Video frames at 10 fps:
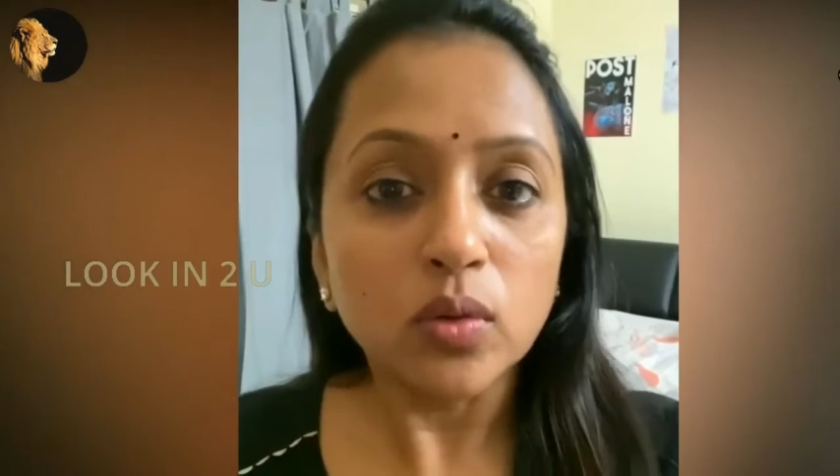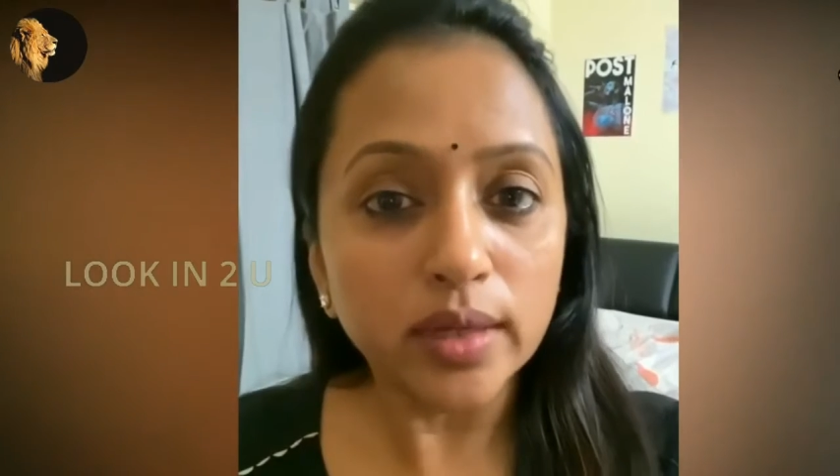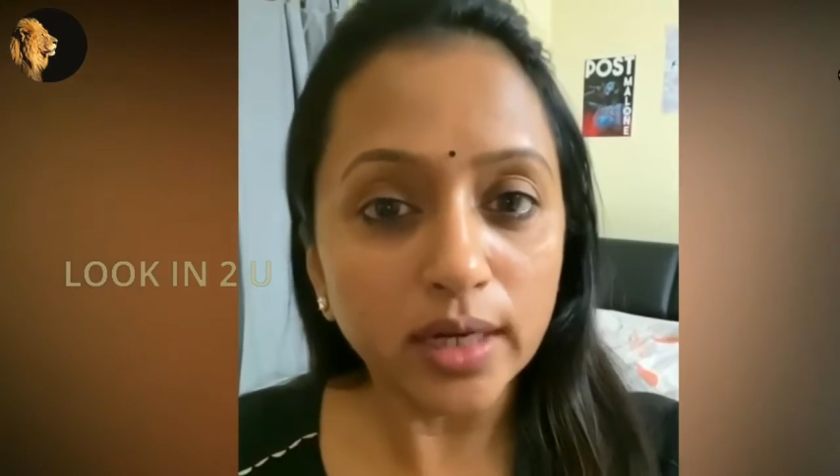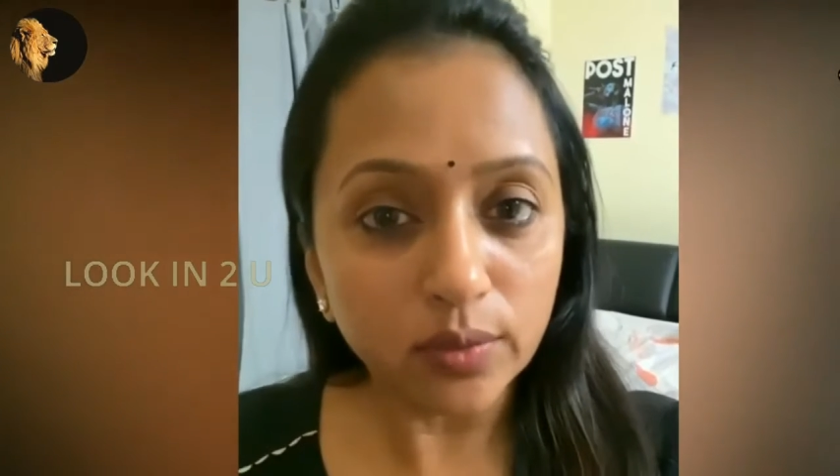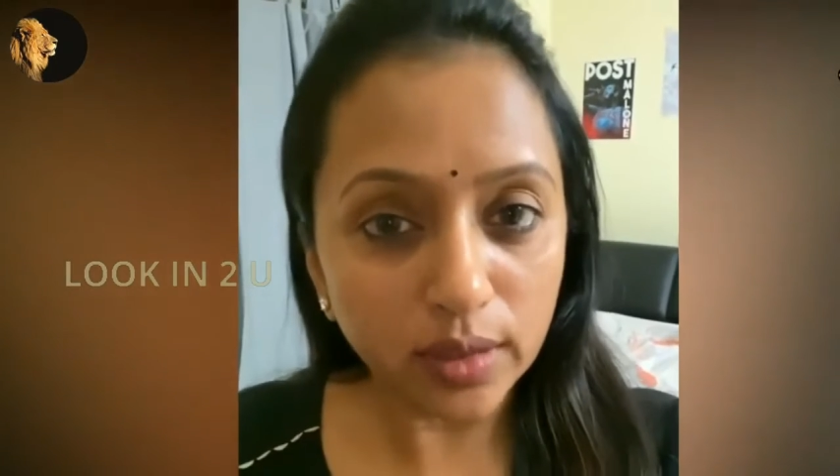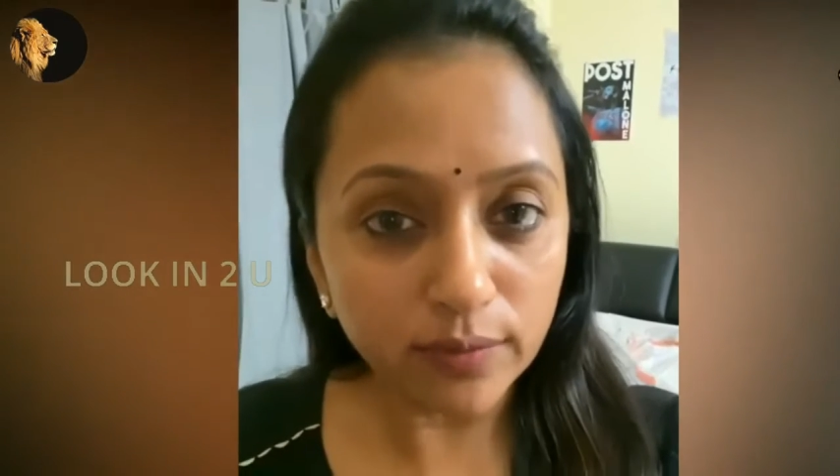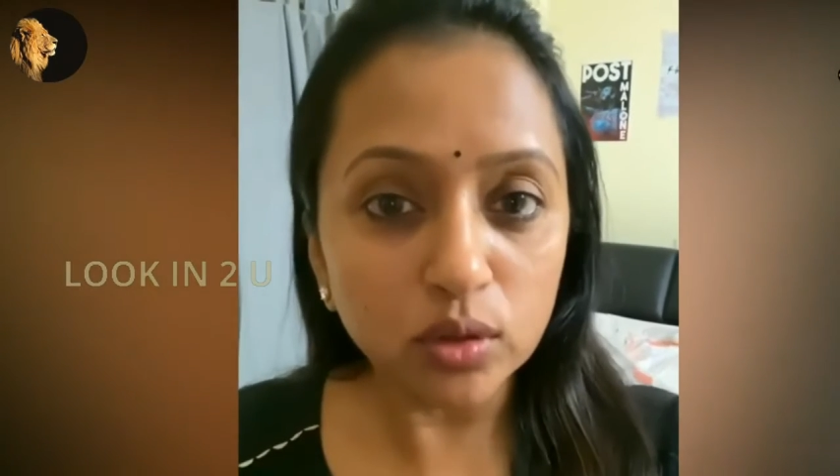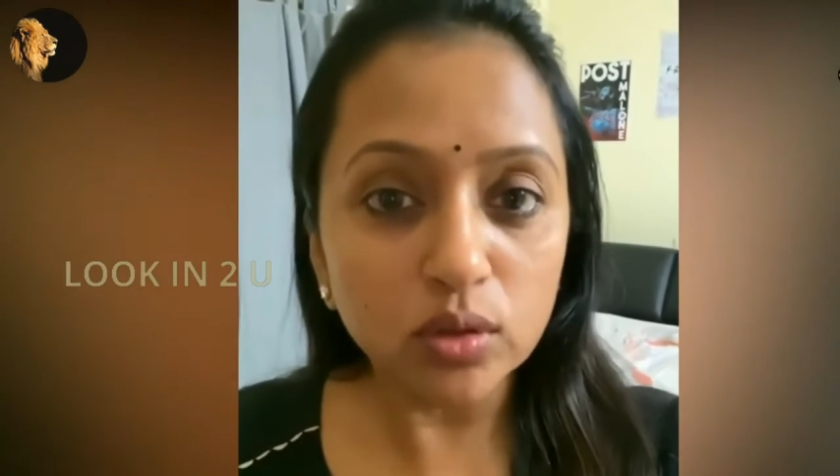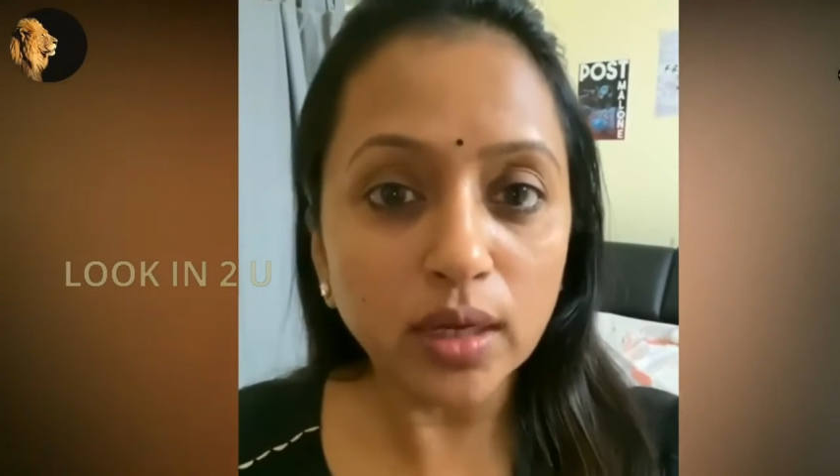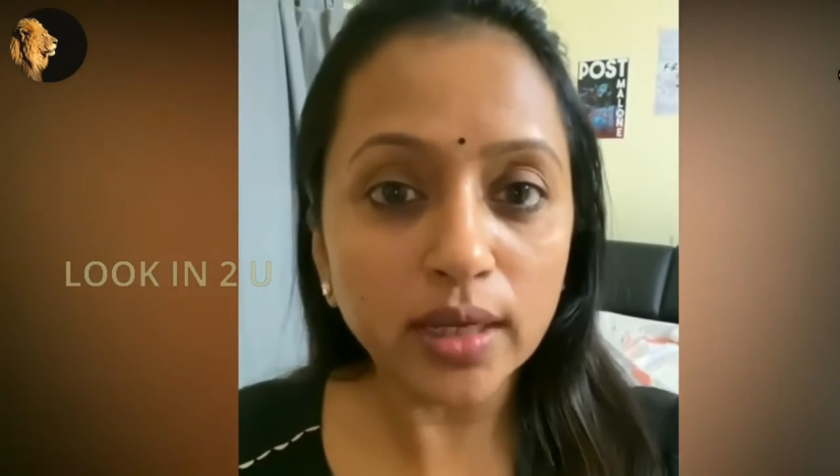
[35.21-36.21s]
ఉండేటువంటి
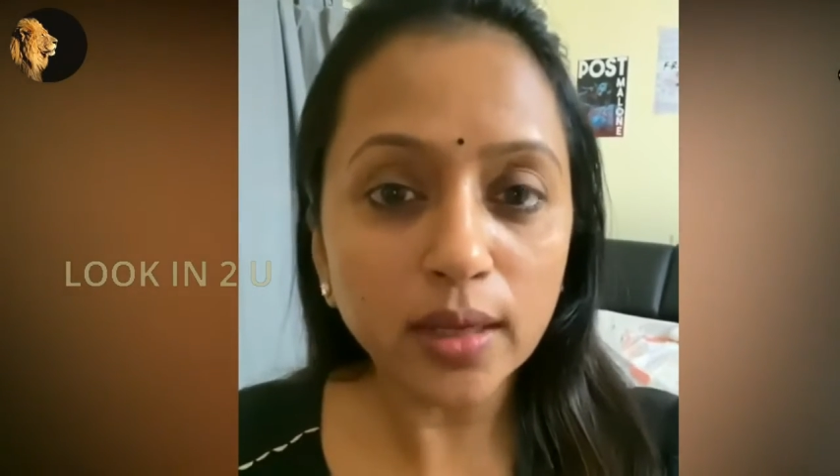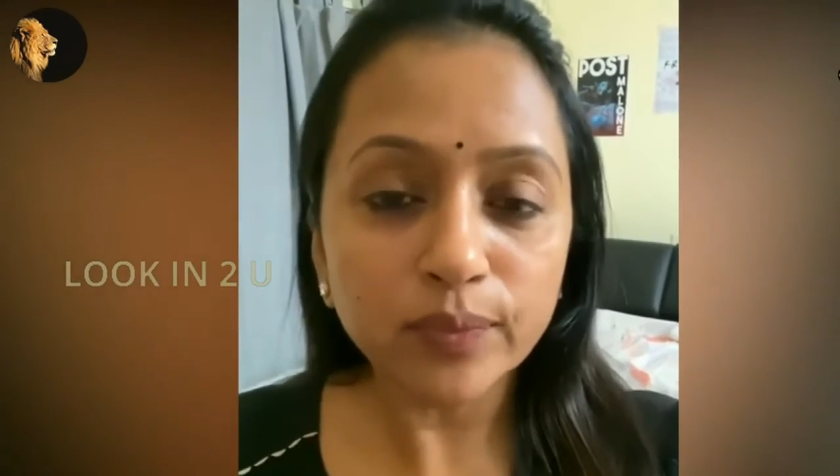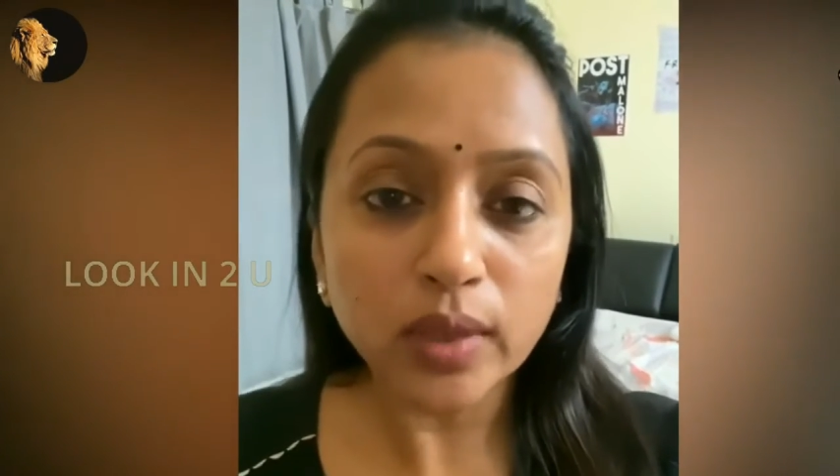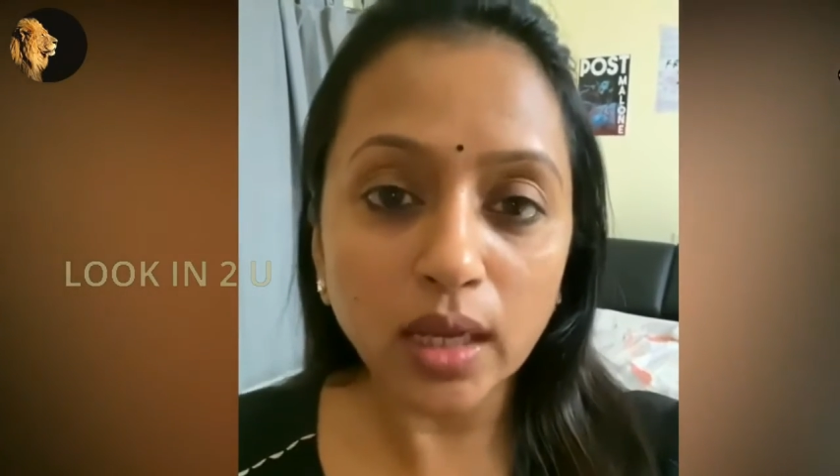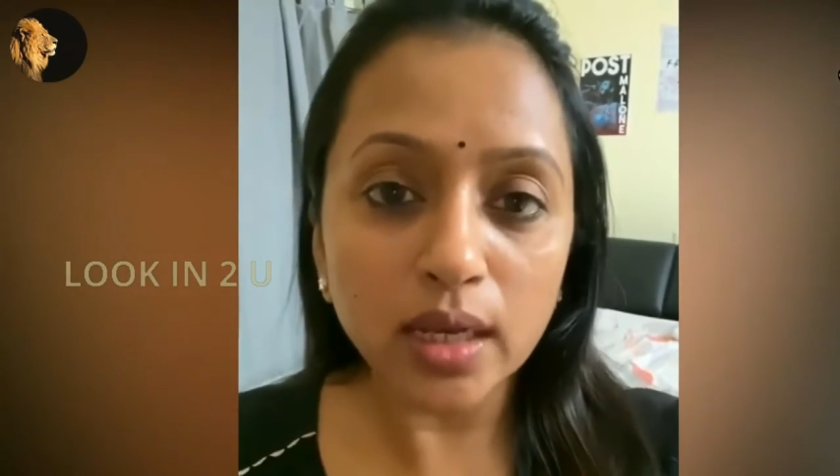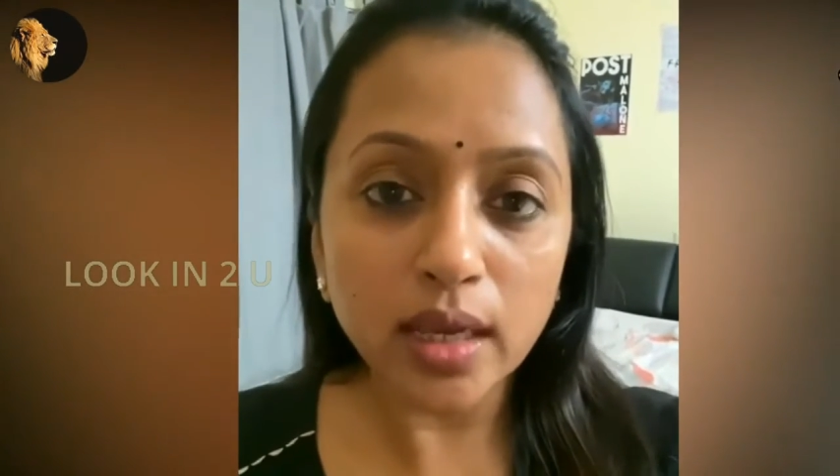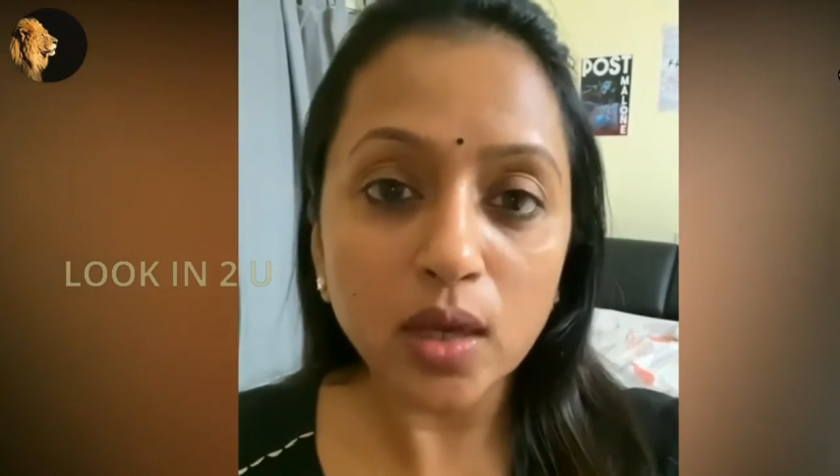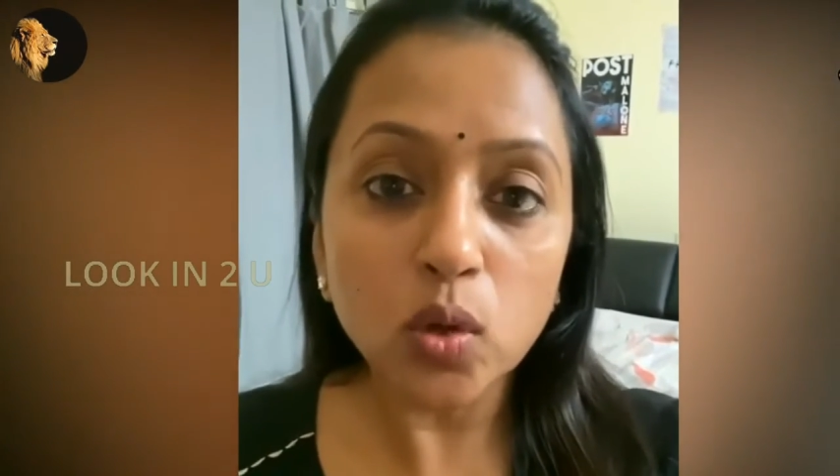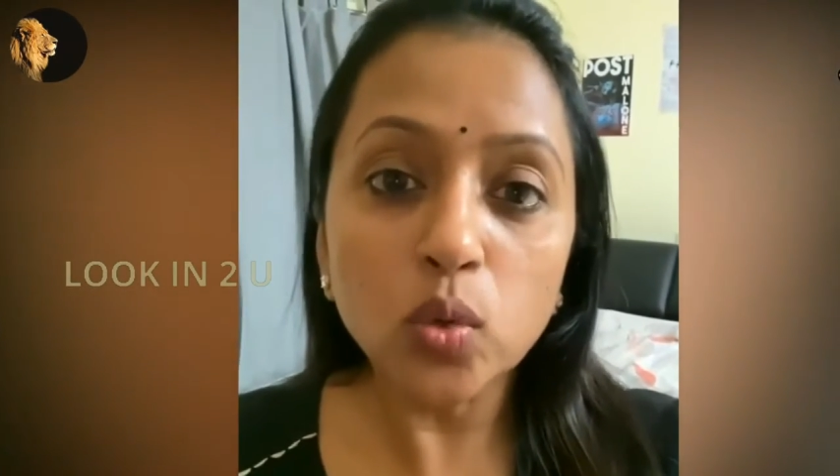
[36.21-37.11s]
వృద్ధులకి అలాగే